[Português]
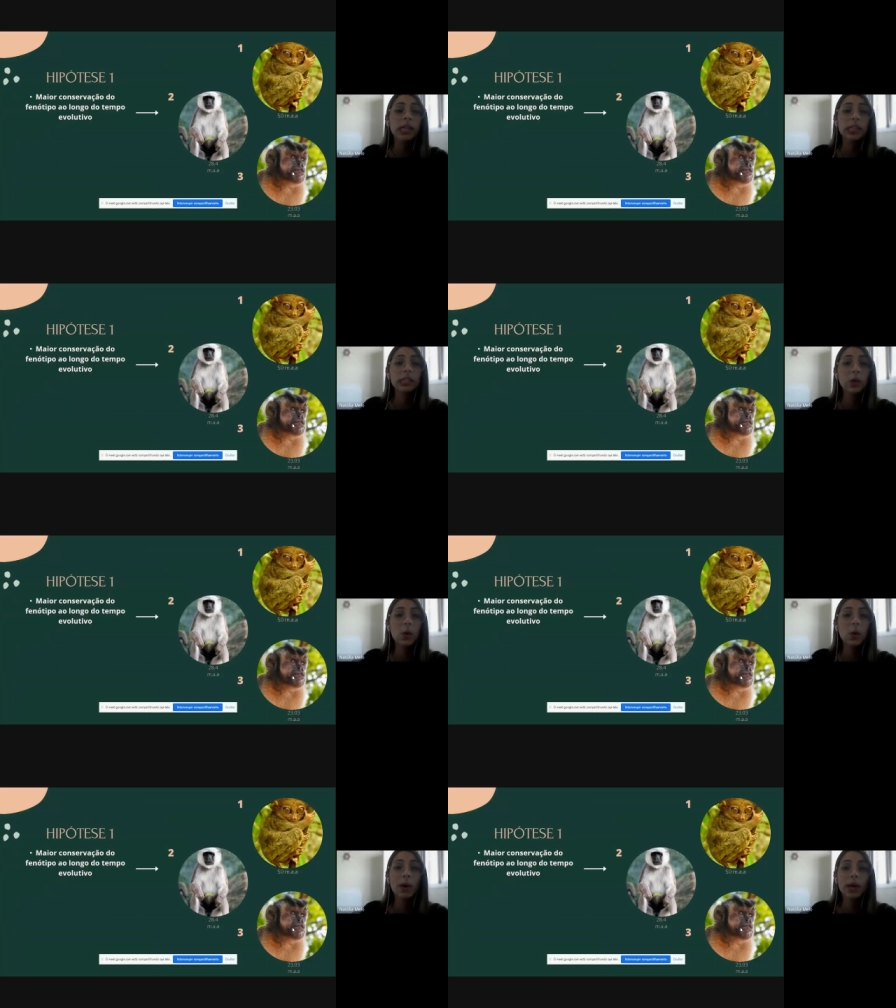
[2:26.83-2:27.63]

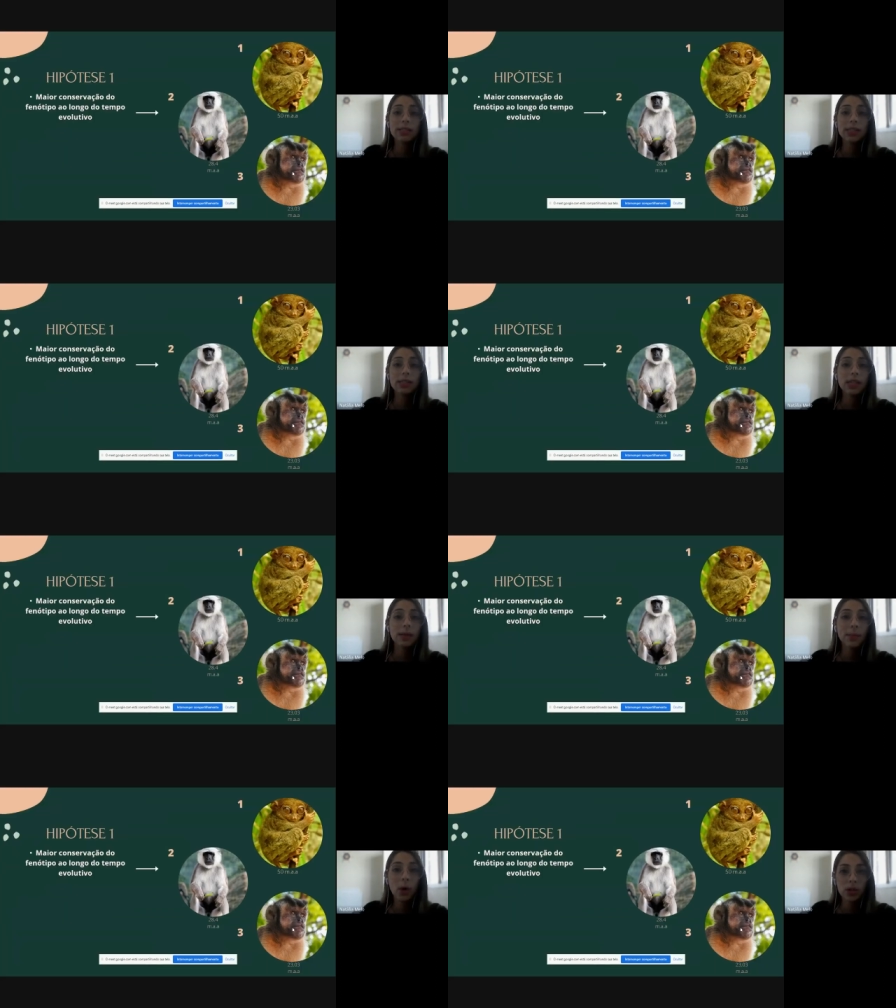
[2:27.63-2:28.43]
Então, com base nessa
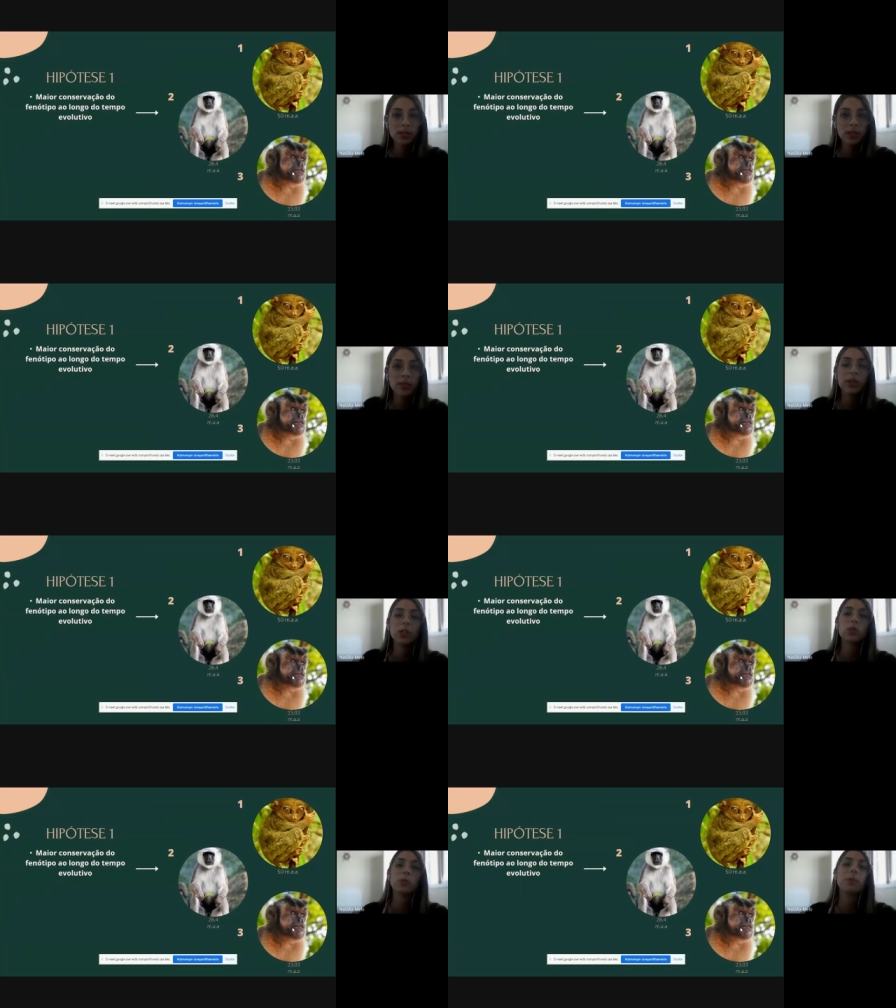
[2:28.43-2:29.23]
hipótese
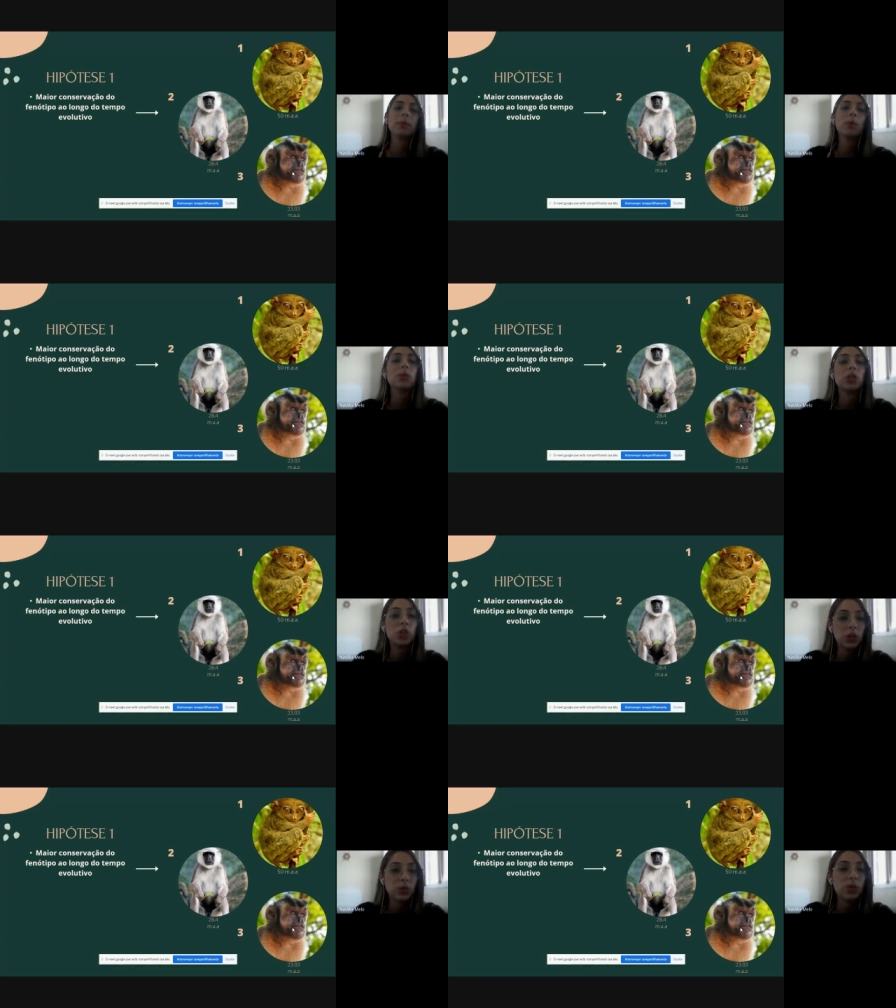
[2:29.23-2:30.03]
referente ao primeiro
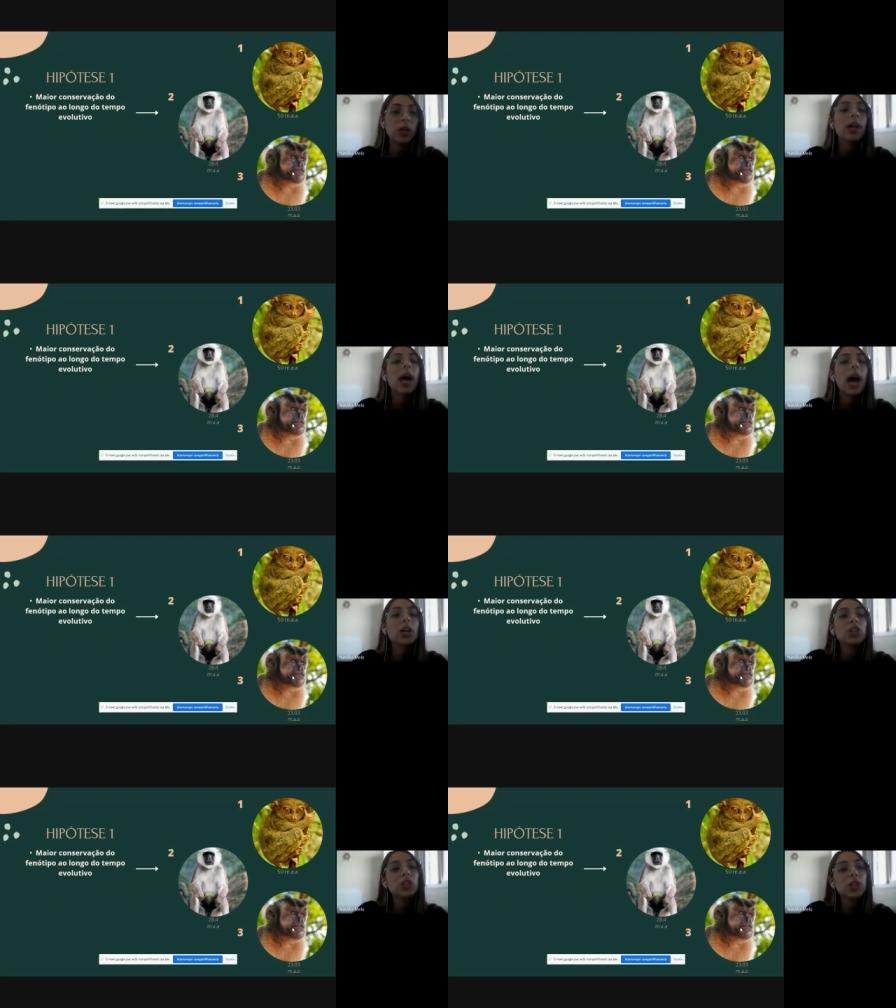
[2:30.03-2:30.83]
objetivo,
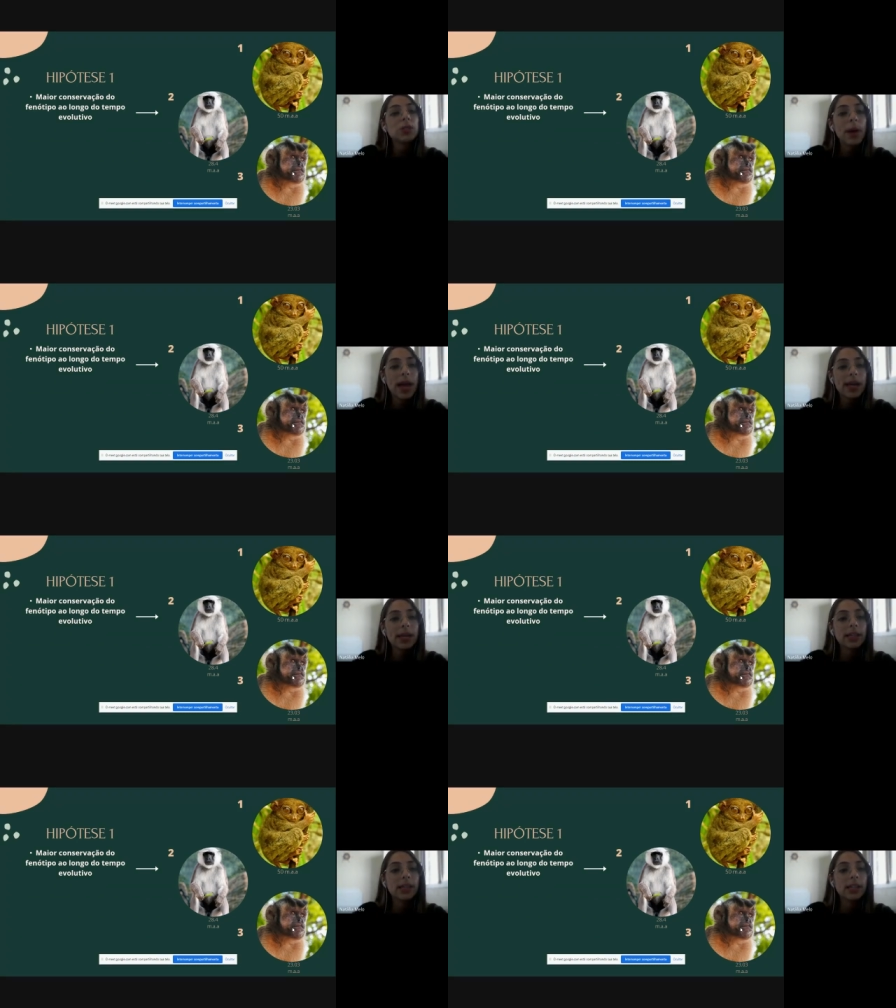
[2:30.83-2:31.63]
a gente
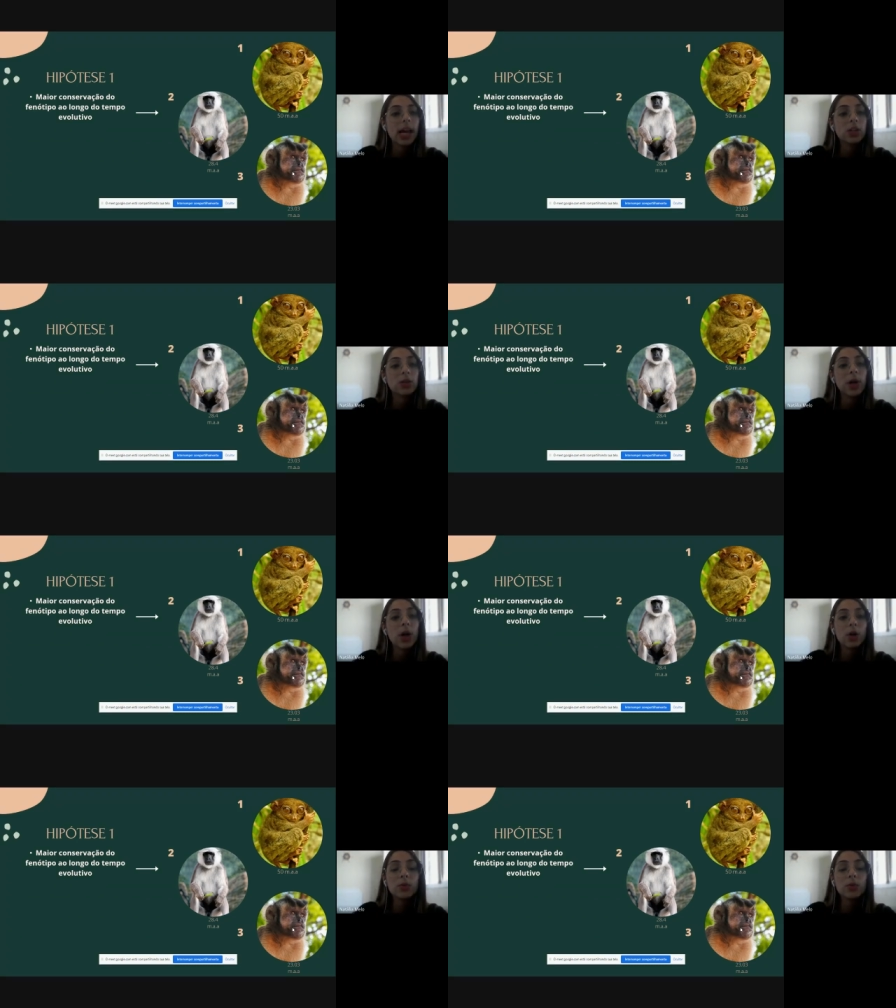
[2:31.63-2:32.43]
espera que haja
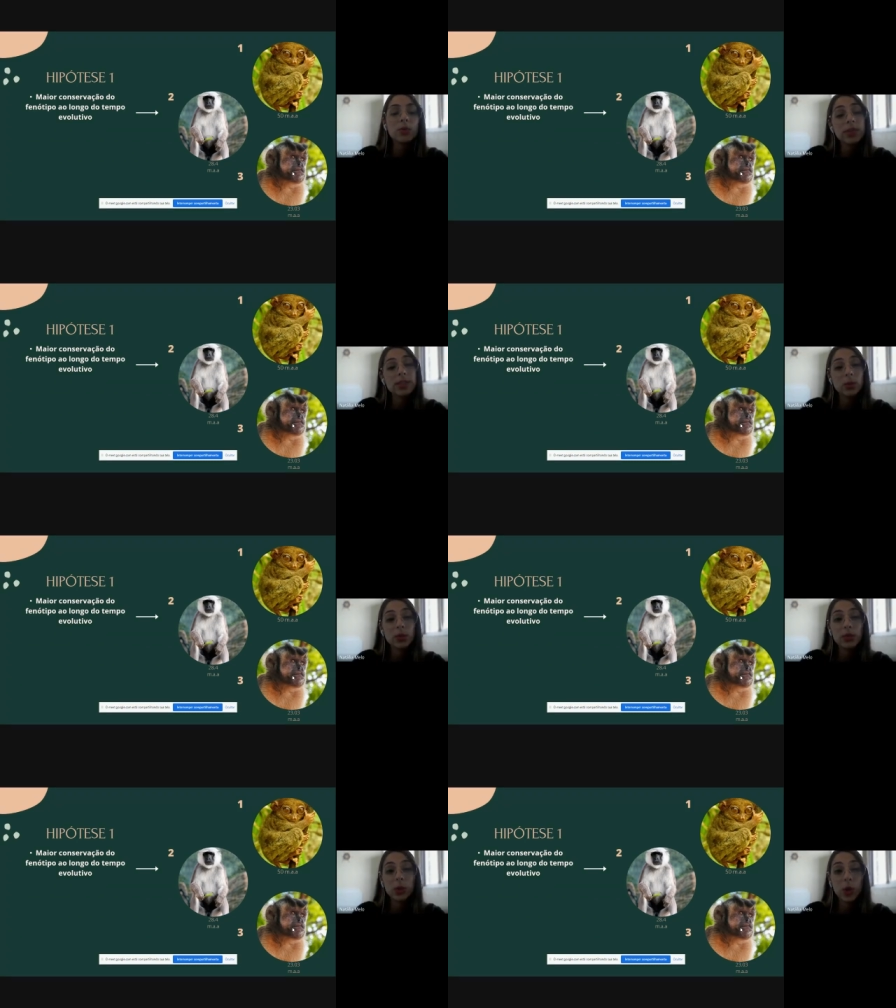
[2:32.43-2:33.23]
maior
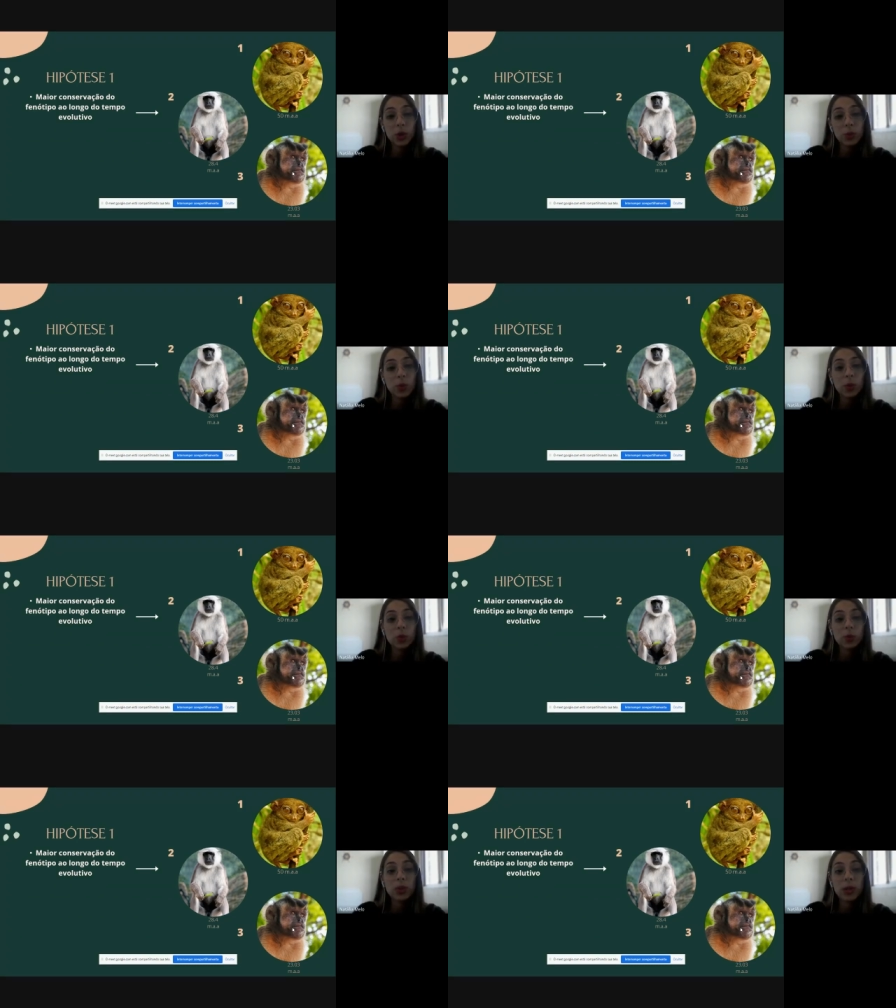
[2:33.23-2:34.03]
conservação do fenótipo
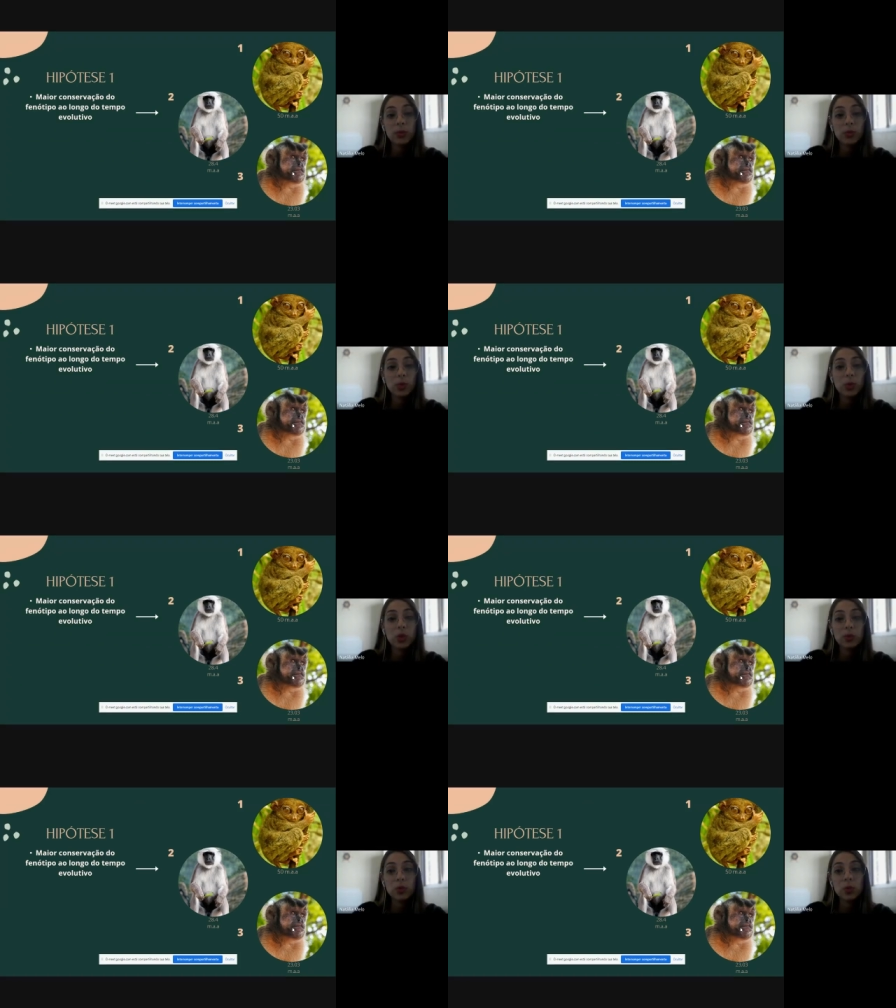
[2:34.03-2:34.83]
ao longo do tempo
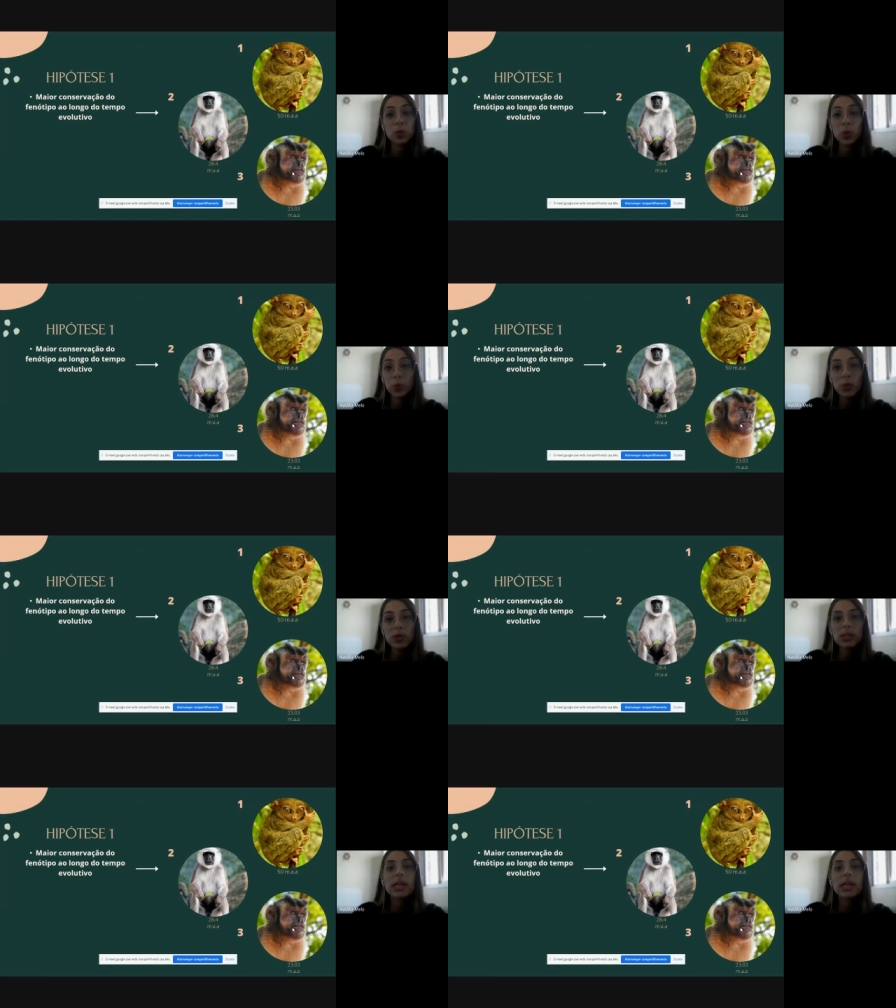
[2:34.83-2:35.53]
evolutivo dos grupos.